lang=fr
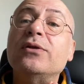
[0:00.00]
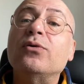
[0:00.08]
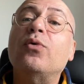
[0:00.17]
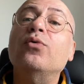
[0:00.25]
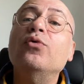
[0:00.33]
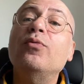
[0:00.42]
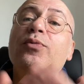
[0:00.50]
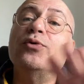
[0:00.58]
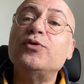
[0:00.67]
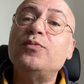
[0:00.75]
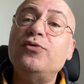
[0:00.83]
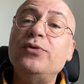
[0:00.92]
Donc on
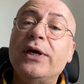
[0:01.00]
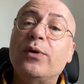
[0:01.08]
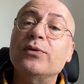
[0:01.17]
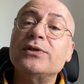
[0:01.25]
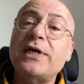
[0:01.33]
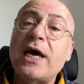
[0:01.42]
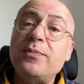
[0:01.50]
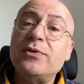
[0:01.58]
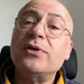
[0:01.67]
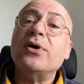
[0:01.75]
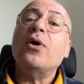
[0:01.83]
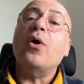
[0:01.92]
n'oppose plus les concepts,